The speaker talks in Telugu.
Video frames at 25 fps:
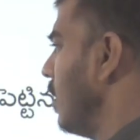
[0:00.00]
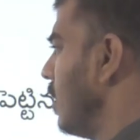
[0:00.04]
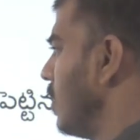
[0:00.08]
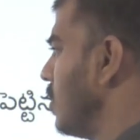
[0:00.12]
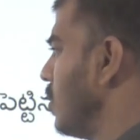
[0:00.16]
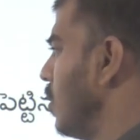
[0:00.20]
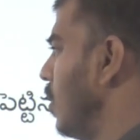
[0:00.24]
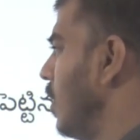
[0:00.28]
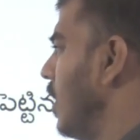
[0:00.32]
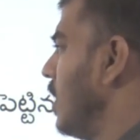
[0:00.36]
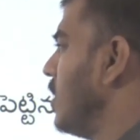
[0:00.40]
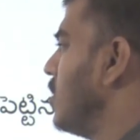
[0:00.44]

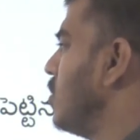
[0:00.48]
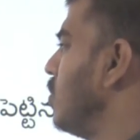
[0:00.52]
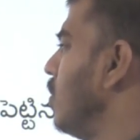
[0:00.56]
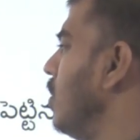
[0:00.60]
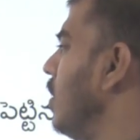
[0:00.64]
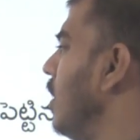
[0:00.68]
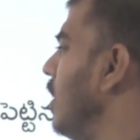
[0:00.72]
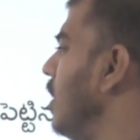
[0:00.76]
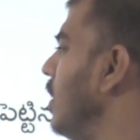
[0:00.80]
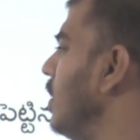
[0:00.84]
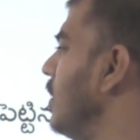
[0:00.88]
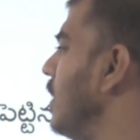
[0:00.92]
సో నెక్స్ట్
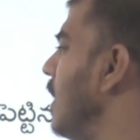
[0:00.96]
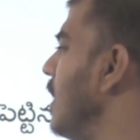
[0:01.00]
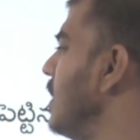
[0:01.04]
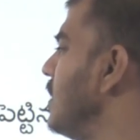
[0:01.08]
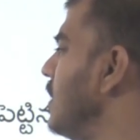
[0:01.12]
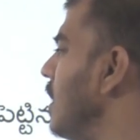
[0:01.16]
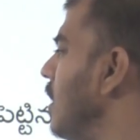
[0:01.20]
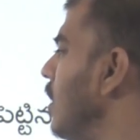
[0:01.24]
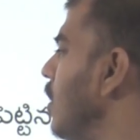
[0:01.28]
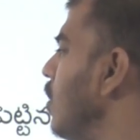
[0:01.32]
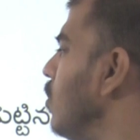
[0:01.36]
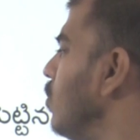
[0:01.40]
చూడండి
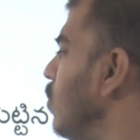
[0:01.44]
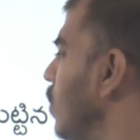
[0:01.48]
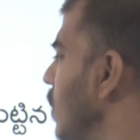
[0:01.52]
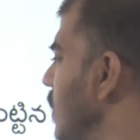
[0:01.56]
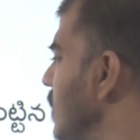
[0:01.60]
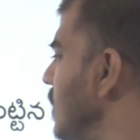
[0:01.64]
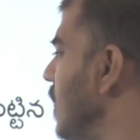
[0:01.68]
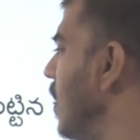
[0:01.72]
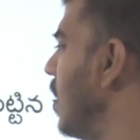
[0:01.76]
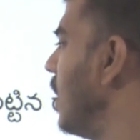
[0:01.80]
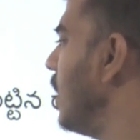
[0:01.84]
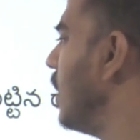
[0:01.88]
దేశంలో
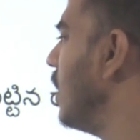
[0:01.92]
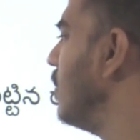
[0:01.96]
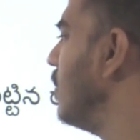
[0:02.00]
తొలిసారిగా